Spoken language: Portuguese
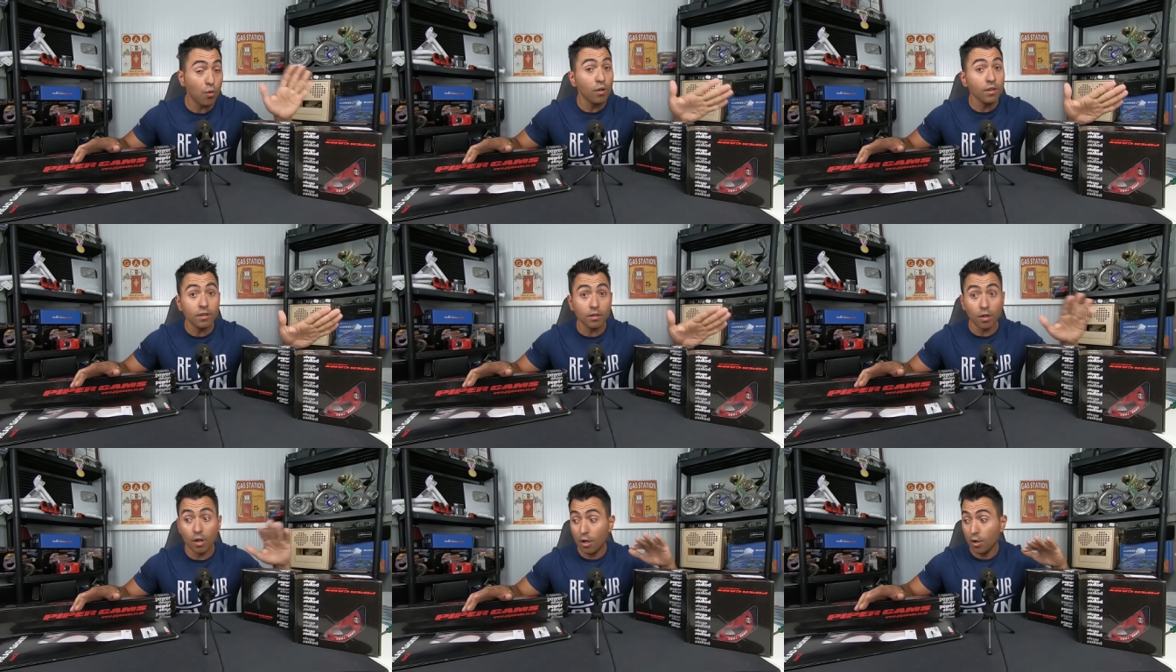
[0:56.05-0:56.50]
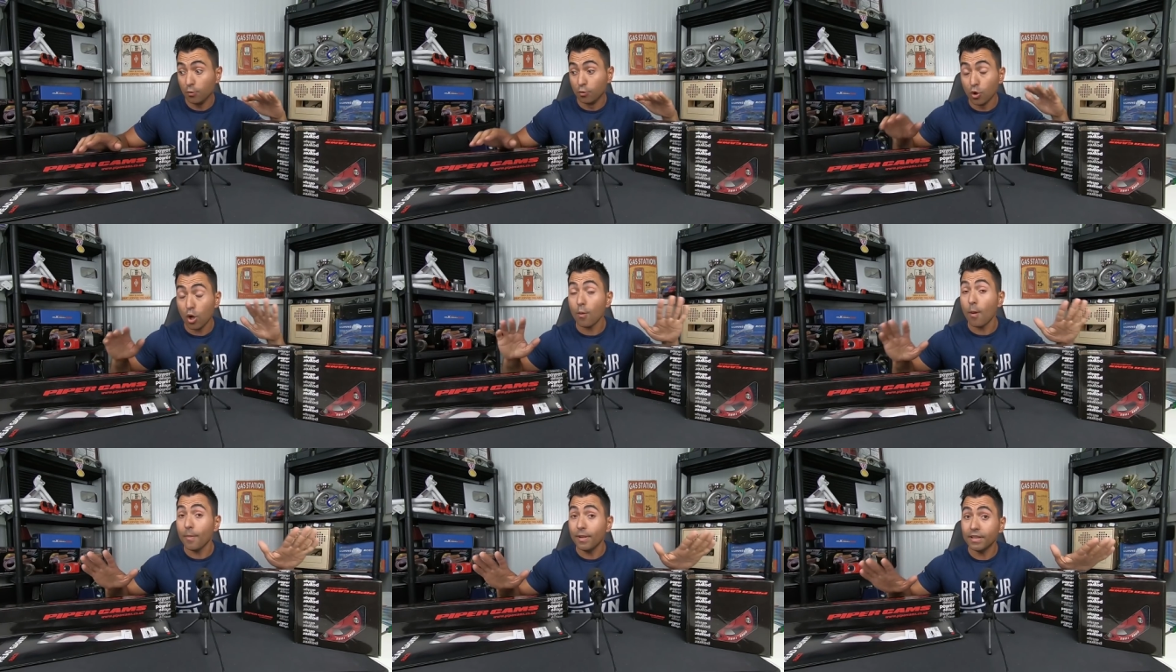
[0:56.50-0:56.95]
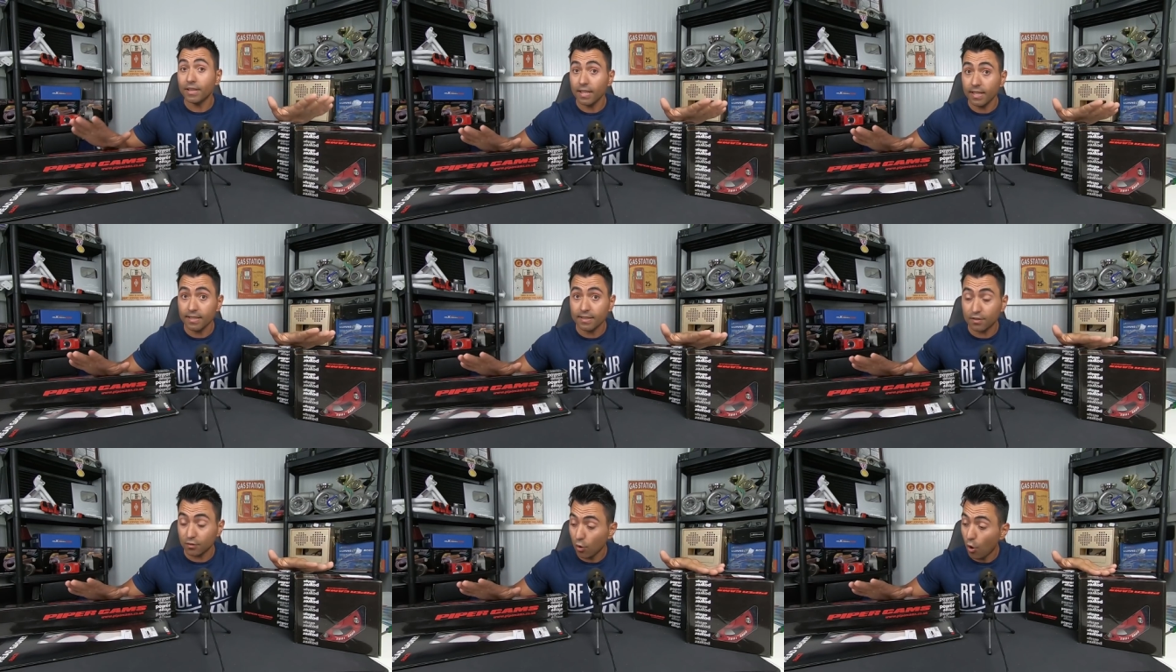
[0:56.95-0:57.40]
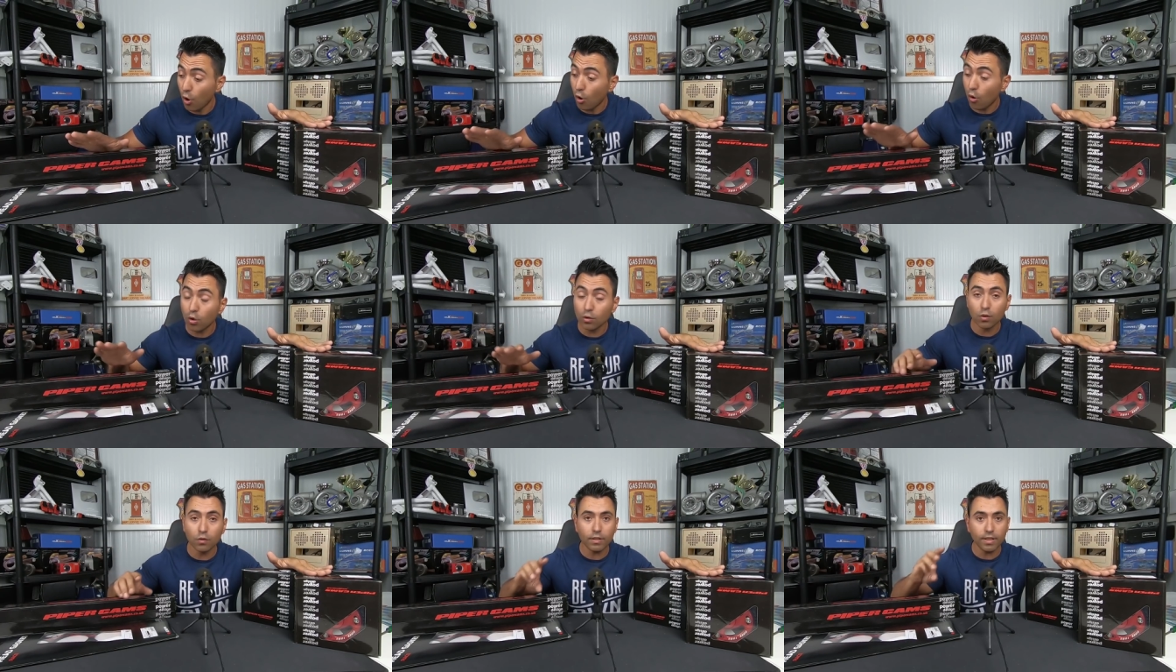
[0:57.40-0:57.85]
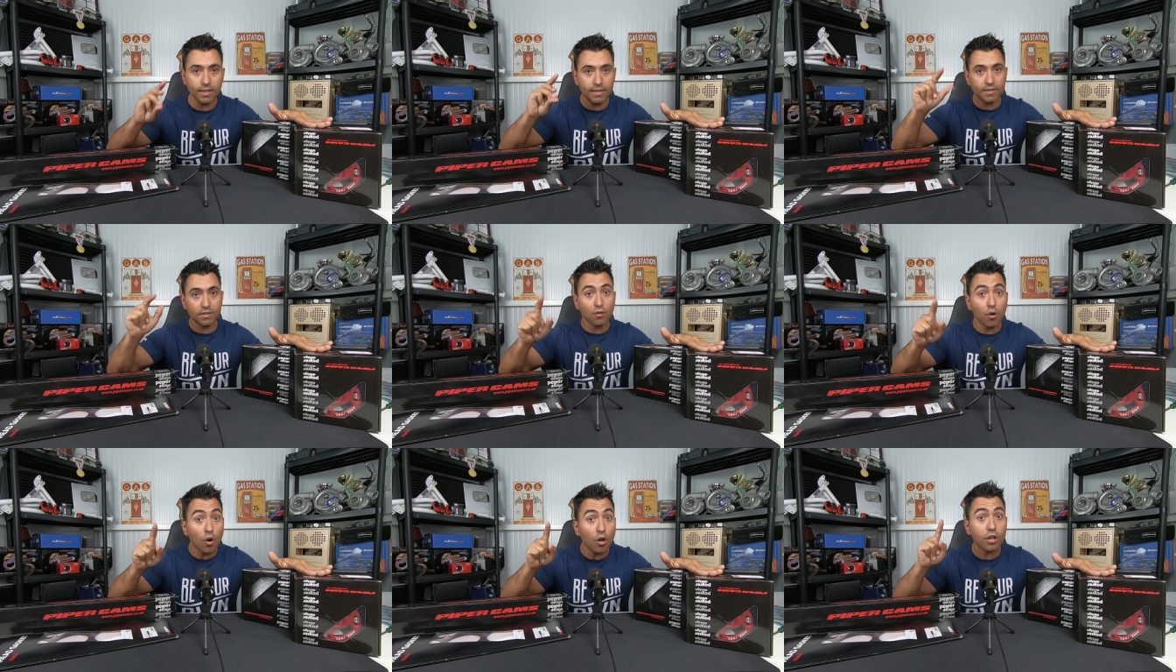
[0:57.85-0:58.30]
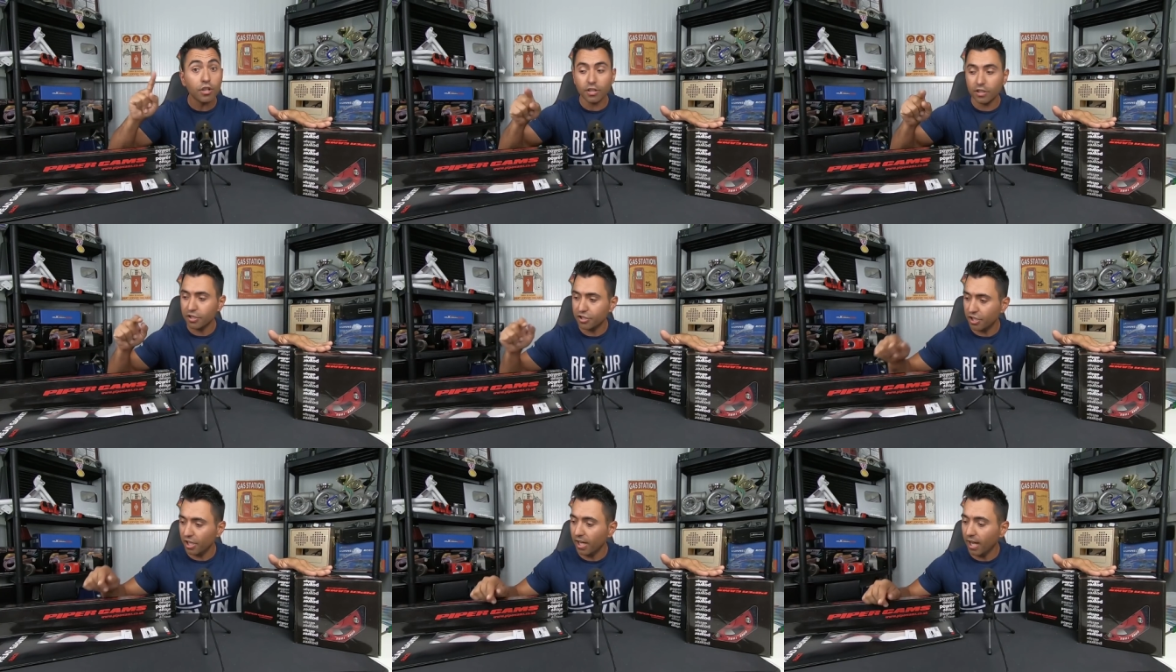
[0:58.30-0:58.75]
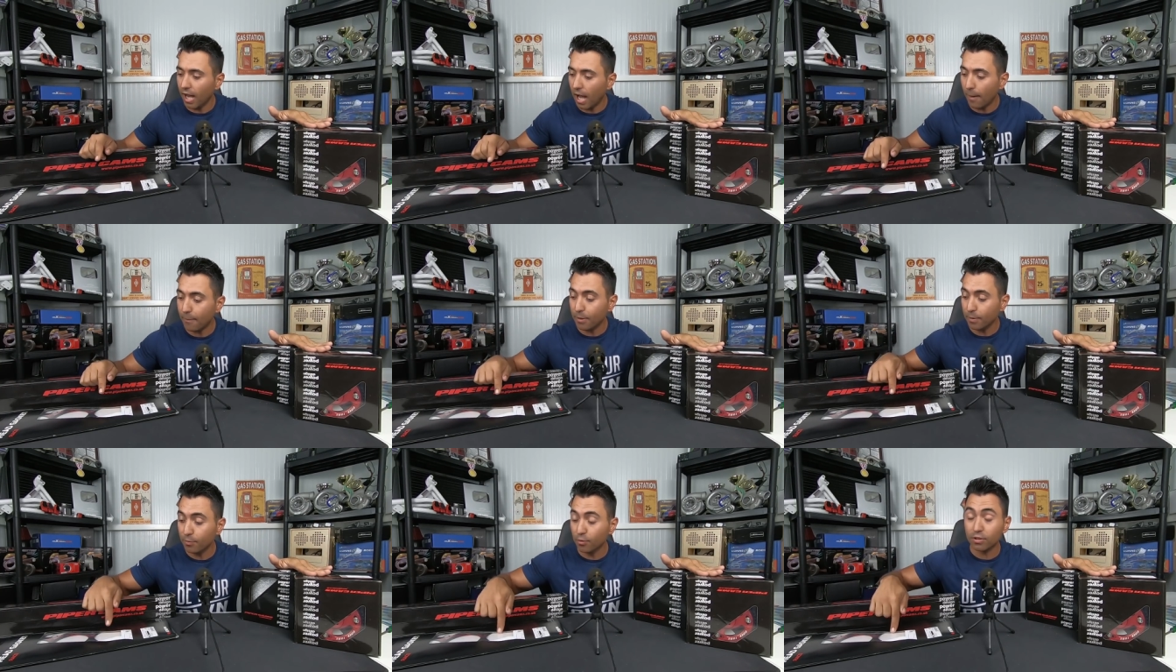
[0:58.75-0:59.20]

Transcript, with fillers: Quando, normalmente tem em stock, quando não tem em stock, chega rápido.